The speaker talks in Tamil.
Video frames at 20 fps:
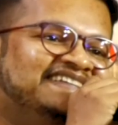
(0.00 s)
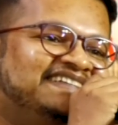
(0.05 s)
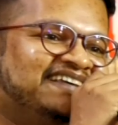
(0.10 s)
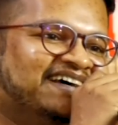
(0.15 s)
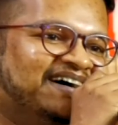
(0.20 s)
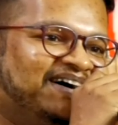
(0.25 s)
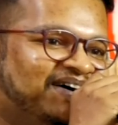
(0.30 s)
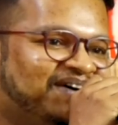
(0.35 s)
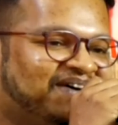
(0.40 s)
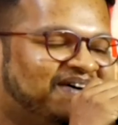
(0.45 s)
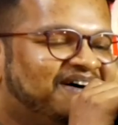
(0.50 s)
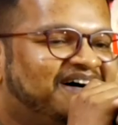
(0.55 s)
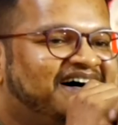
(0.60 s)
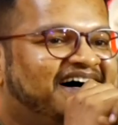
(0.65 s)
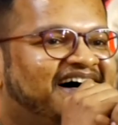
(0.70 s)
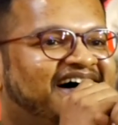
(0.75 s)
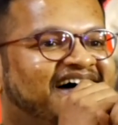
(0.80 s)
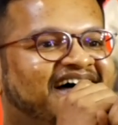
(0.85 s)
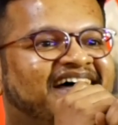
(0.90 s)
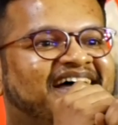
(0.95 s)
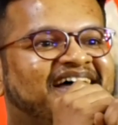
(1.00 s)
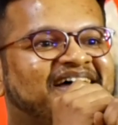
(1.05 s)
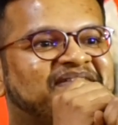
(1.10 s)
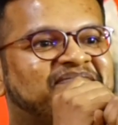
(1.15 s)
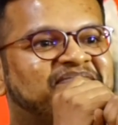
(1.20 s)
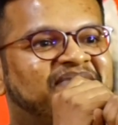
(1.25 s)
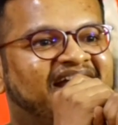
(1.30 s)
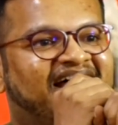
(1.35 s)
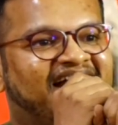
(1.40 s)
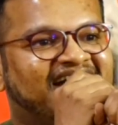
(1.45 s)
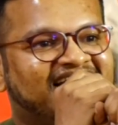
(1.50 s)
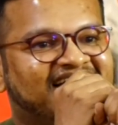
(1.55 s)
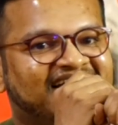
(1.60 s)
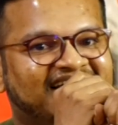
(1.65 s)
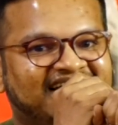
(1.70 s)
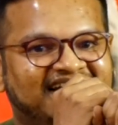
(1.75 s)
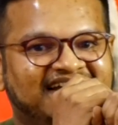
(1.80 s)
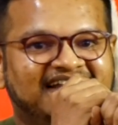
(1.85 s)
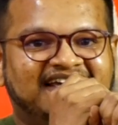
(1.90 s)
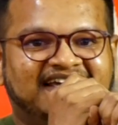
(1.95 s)
ஸோ பட் ஆனால்
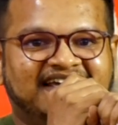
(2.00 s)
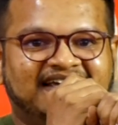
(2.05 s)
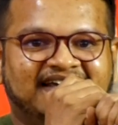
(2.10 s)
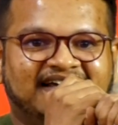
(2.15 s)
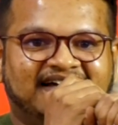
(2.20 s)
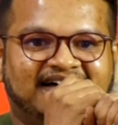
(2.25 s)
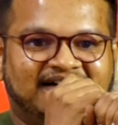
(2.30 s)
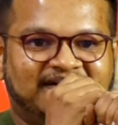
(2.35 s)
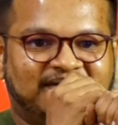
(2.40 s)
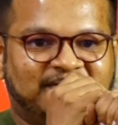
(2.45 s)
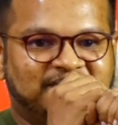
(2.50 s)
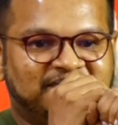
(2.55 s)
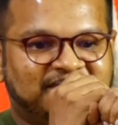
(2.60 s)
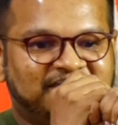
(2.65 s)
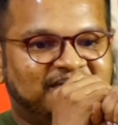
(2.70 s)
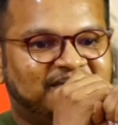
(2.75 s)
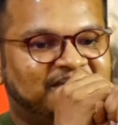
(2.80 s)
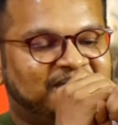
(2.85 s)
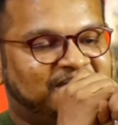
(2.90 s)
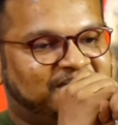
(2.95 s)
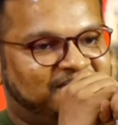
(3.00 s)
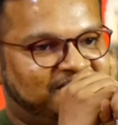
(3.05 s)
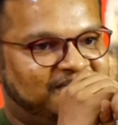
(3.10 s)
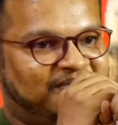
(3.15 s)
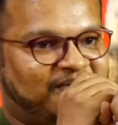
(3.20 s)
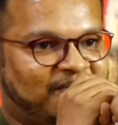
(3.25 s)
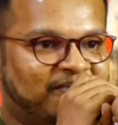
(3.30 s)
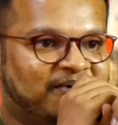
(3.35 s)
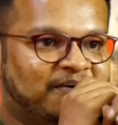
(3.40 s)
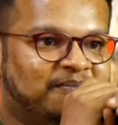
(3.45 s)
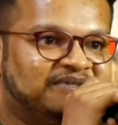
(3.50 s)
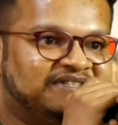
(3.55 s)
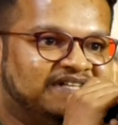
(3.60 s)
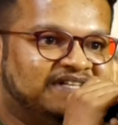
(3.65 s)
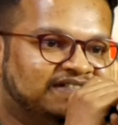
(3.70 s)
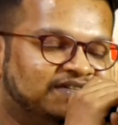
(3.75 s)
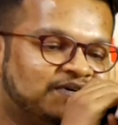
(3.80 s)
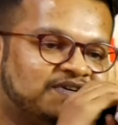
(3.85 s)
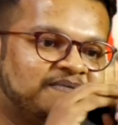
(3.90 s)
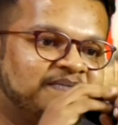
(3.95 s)
இன்றைக்கி ரொம்ப ரொம்ப ரொம்ப
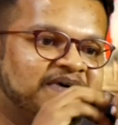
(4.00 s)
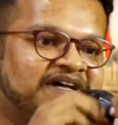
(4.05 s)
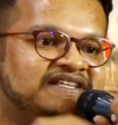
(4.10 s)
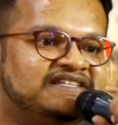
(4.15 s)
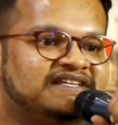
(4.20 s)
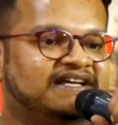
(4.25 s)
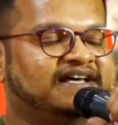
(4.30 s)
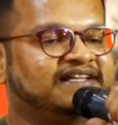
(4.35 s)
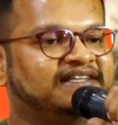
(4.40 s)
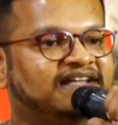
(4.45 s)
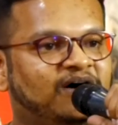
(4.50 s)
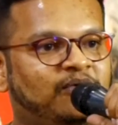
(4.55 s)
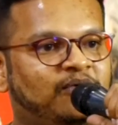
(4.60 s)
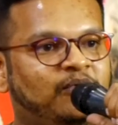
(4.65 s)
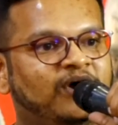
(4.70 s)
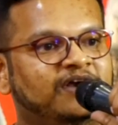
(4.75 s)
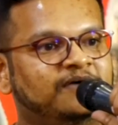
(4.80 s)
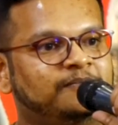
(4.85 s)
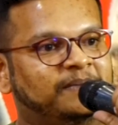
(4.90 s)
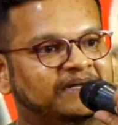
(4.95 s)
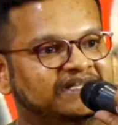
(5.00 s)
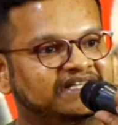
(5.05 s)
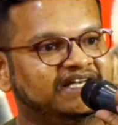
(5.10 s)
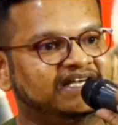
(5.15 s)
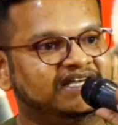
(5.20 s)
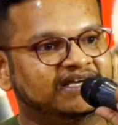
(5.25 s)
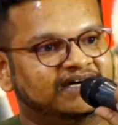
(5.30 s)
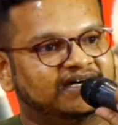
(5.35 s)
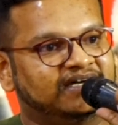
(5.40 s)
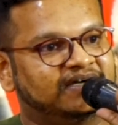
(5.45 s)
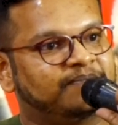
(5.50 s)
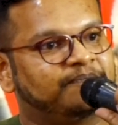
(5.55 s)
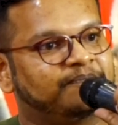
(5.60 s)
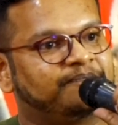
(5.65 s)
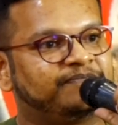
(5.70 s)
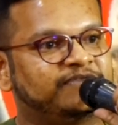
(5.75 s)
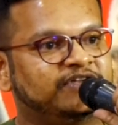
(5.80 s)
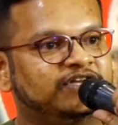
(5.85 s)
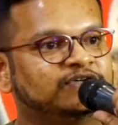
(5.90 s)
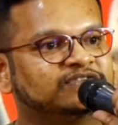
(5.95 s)
சந்தோஷமாக இருந்துச்சு ஏன்னா இந்த அவார்ட் பற்றி
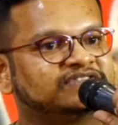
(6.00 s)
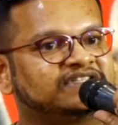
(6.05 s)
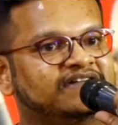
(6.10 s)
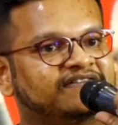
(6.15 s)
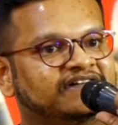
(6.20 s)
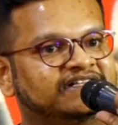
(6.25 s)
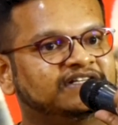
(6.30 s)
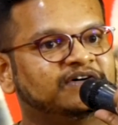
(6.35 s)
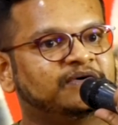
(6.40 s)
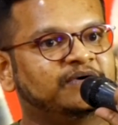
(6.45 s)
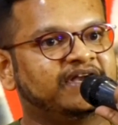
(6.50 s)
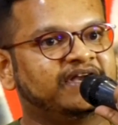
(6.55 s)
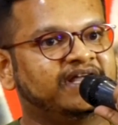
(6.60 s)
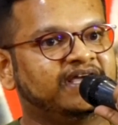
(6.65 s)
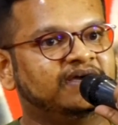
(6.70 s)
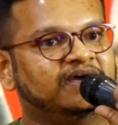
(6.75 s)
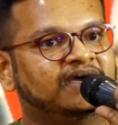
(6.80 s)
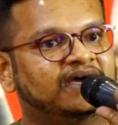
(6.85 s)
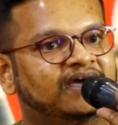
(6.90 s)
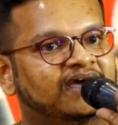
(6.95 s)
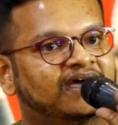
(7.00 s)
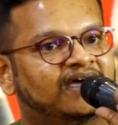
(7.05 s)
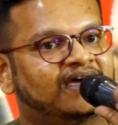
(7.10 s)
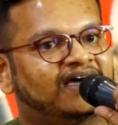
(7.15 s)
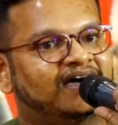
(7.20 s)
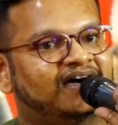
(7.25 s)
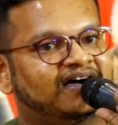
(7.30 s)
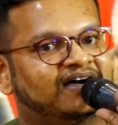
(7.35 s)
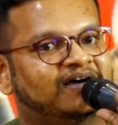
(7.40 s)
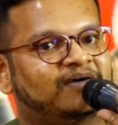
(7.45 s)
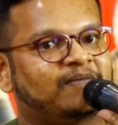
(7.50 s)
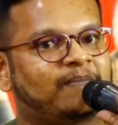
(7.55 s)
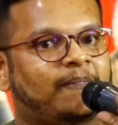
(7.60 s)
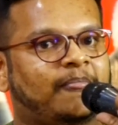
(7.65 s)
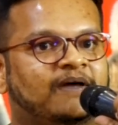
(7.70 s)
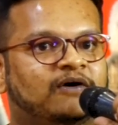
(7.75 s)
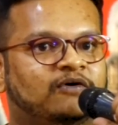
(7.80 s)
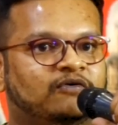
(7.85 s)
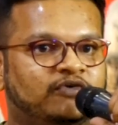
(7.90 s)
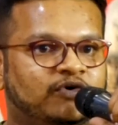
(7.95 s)
நியூஸில் வந்த உடனே
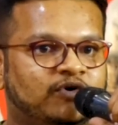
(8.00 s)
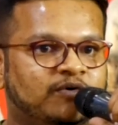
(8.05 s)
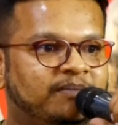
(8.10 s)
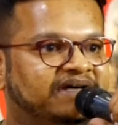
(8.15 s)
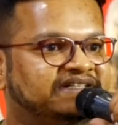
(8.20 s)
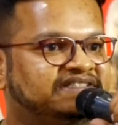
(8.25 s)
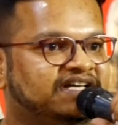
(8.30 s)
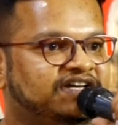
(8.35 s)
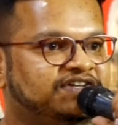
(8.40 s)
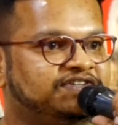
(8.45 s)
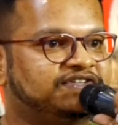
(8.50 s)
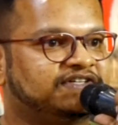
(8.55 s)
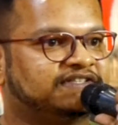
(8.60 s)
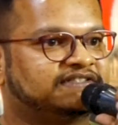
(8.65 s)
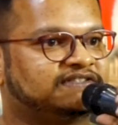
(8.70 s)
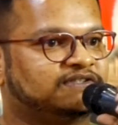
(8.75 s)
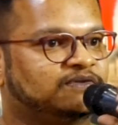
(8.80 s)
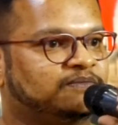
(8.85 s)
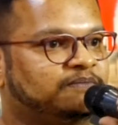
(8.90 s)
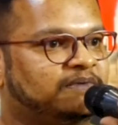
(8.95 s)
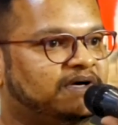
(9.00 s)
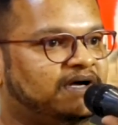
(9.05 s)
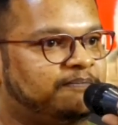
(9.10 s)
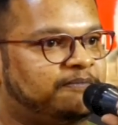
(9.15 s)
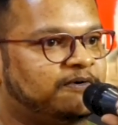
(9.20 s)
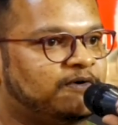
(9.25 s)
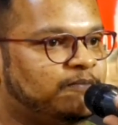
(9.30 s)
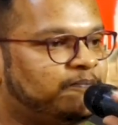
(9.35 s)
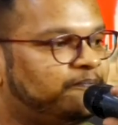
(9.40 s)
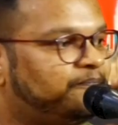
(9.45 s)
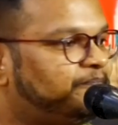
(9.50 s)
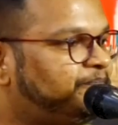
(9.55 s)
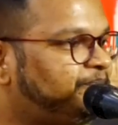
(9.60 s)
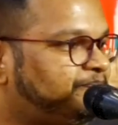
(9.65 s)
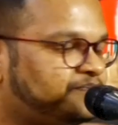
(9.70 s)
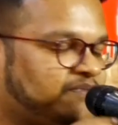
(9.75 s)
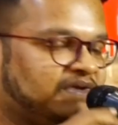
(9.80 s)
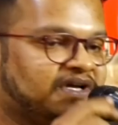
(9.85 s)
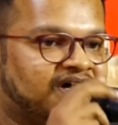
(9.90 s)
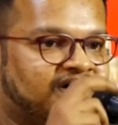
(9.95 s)
ஒவ்வொரு மெசேஜஸும் அப்புறம்
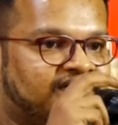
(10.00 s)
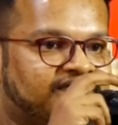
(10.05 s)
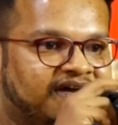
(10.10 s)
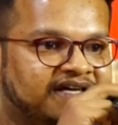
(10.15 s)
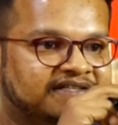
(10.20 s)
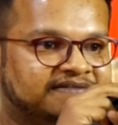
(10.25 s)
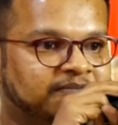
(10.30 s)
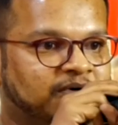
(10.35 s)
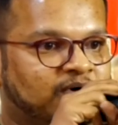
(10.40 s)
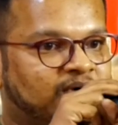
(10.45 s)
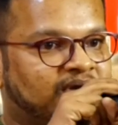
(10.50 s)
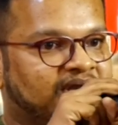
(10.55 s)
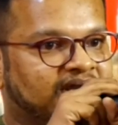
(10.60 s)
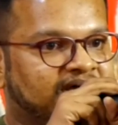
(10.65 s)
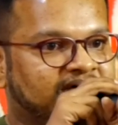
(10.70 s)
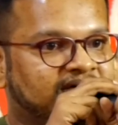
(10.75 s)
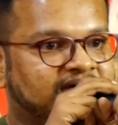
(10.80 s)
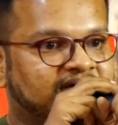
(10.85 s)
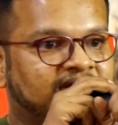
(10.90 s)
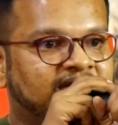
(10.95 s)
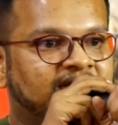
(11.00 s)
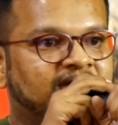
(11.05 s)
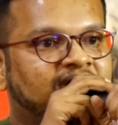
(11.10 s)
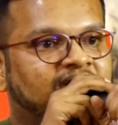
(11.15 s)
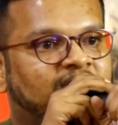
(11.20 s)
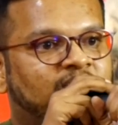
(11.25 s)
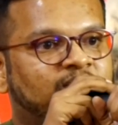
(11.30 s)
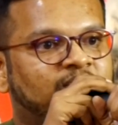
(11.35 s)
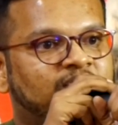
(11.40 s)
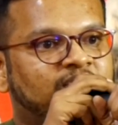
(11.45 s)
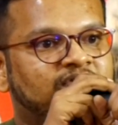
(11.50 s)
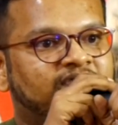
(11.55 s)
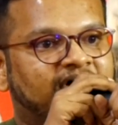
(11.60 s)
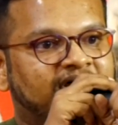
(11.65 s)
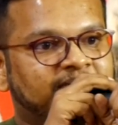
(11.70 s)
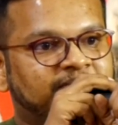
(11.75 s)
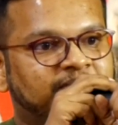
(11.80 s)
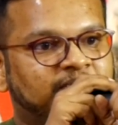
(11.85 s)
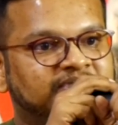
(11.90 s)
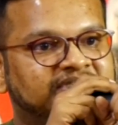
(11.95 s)
ஃபேஸ்புக்கில் ஒன்று ஒன்று
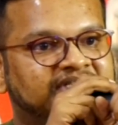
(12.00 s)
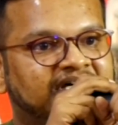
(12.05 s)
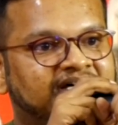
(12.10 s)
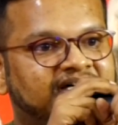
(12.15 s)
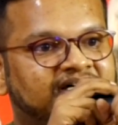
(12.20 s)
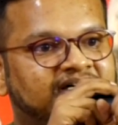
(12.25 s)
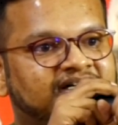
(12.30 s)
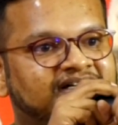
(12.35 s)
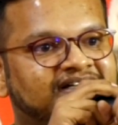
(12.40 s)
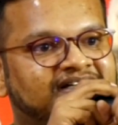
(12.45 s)
வரும்போது தான்